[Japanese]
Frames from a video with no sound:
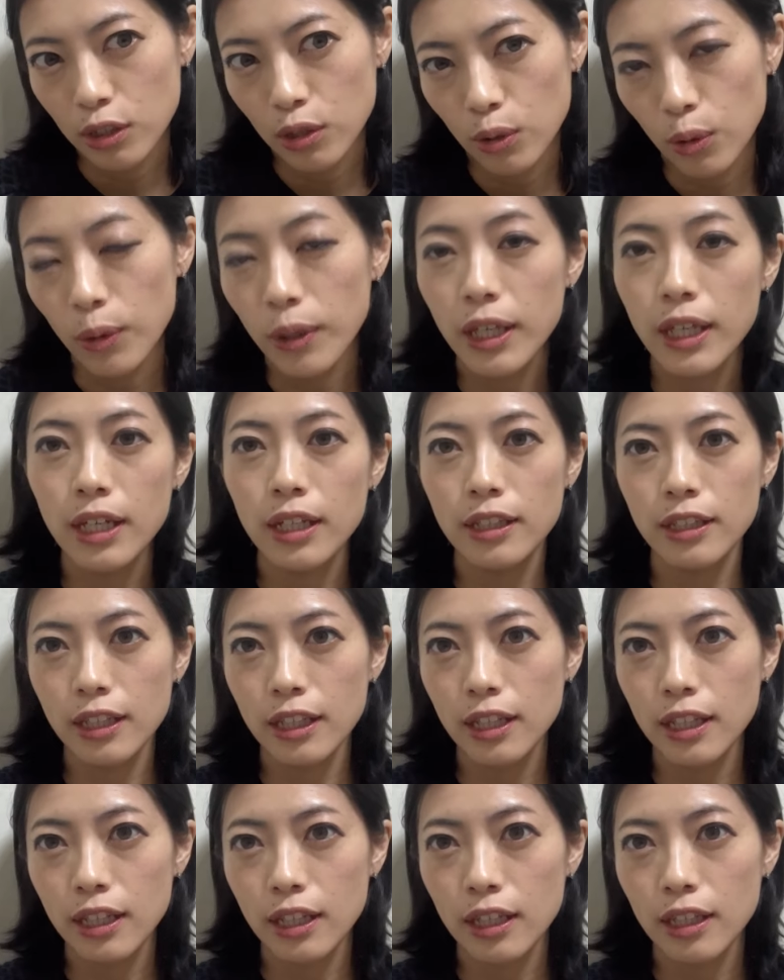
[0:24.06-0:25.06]
お部屋で
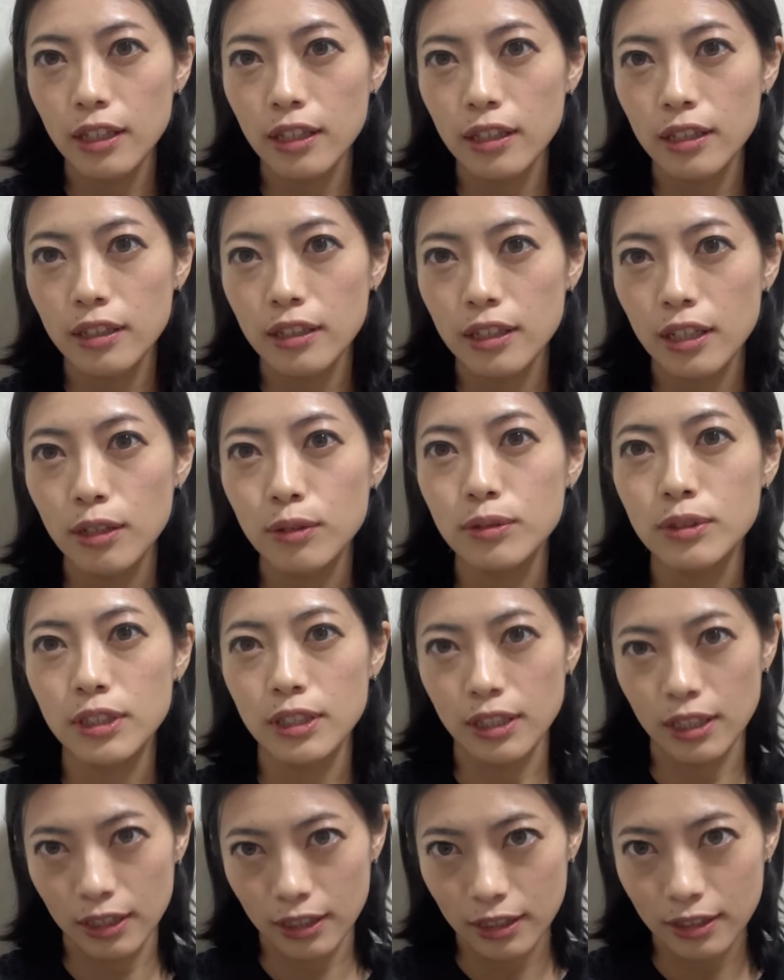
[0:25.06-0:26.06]
絵描くじゃ
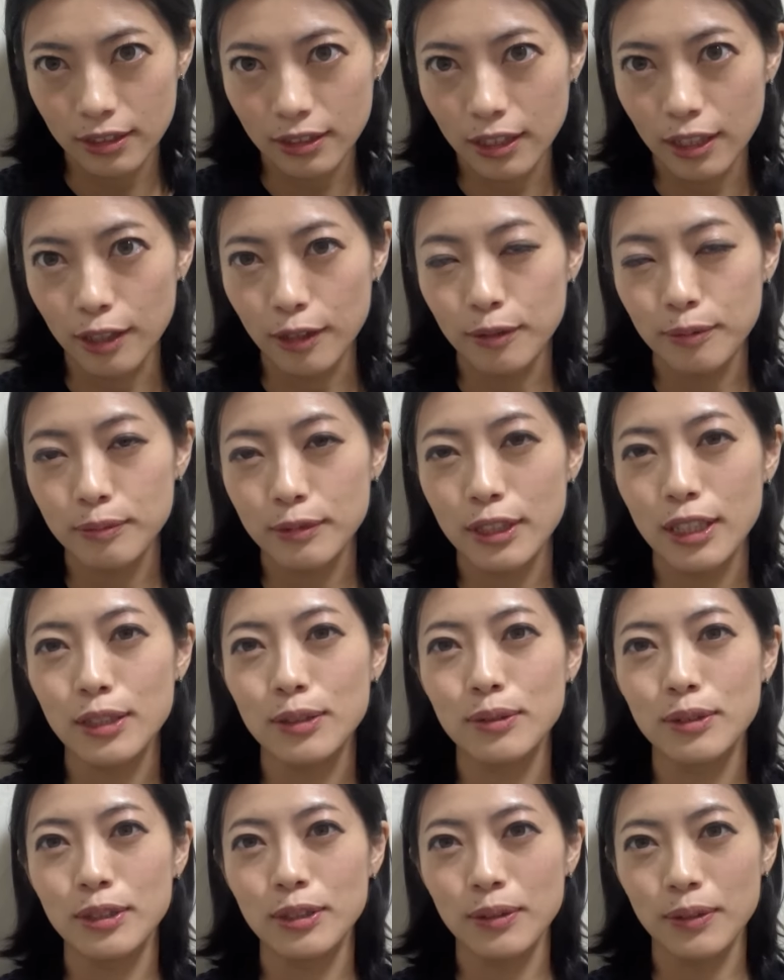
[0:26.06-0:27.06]
ないですか。描
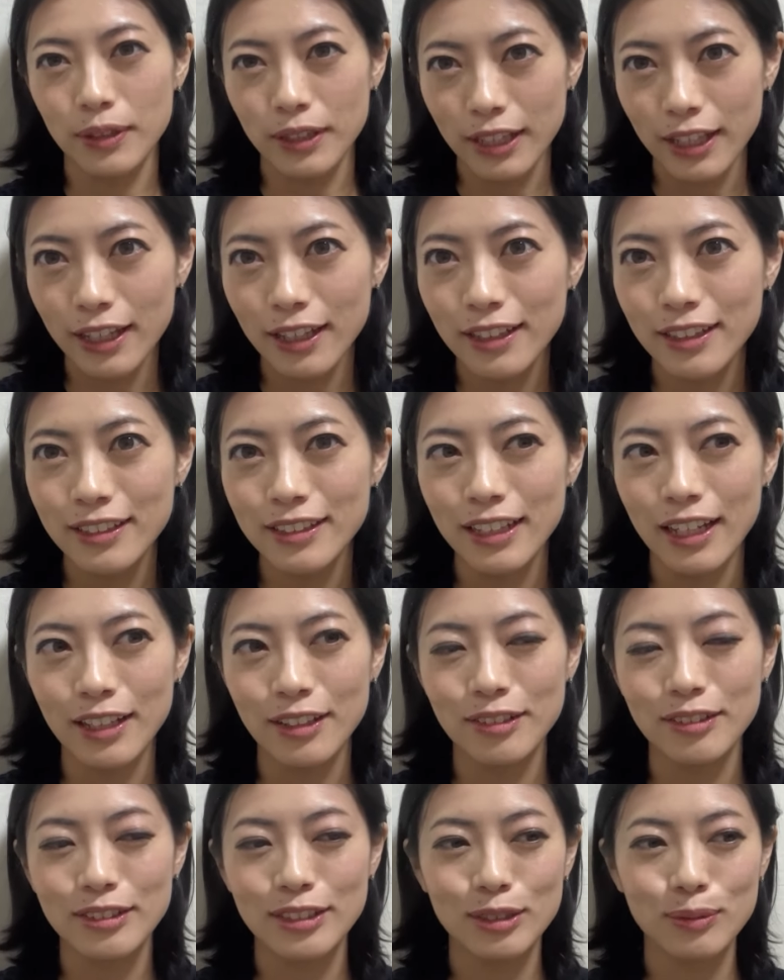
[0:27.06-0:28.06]
く人はね、
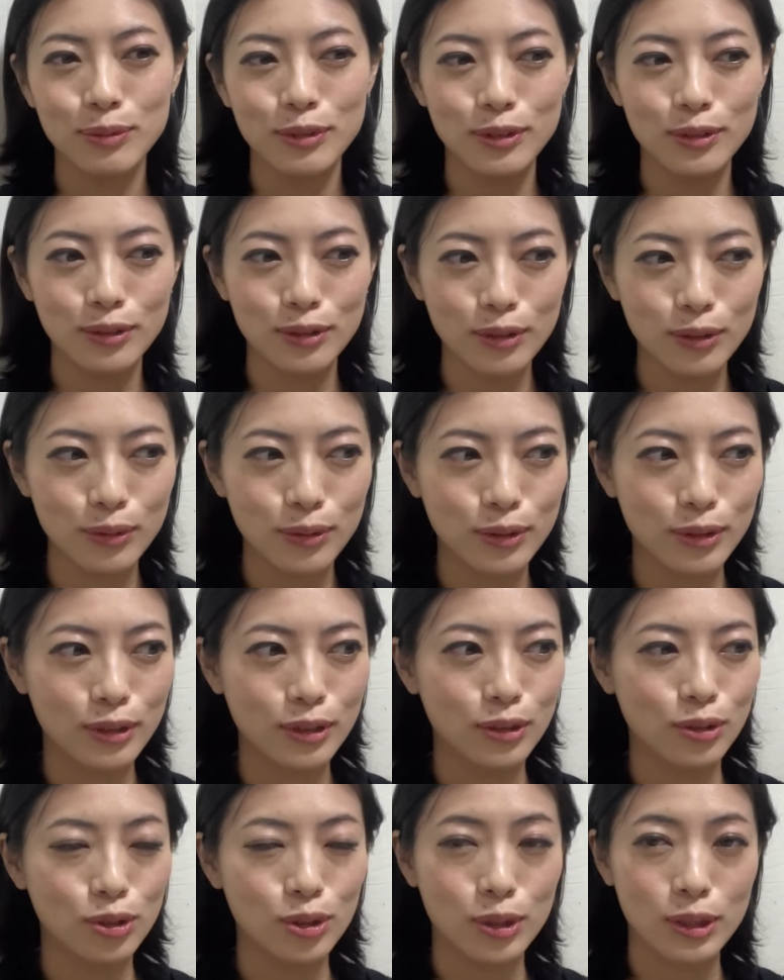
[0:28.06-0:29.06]
自分の普
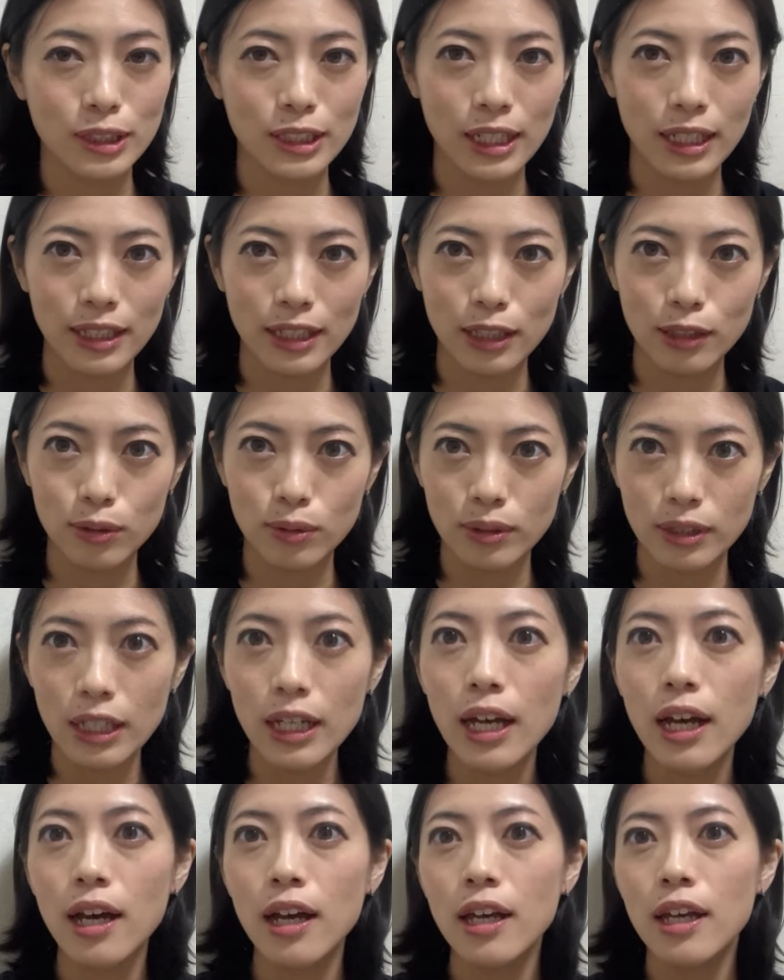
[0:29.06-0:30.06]
通の書斎だと
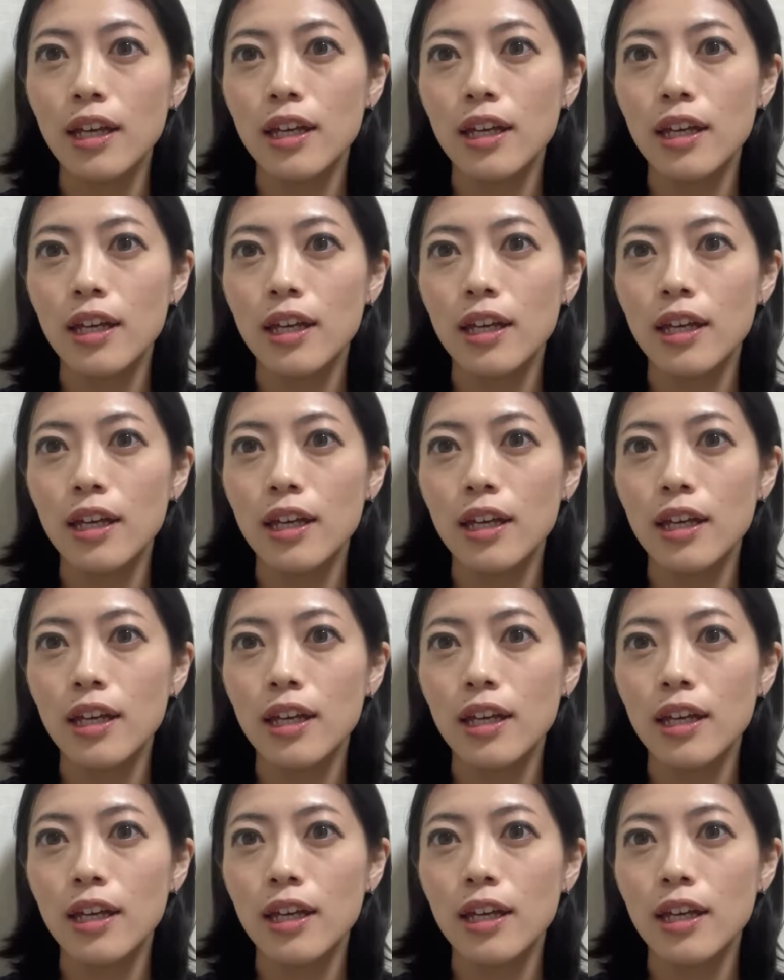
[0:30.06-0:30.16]
か、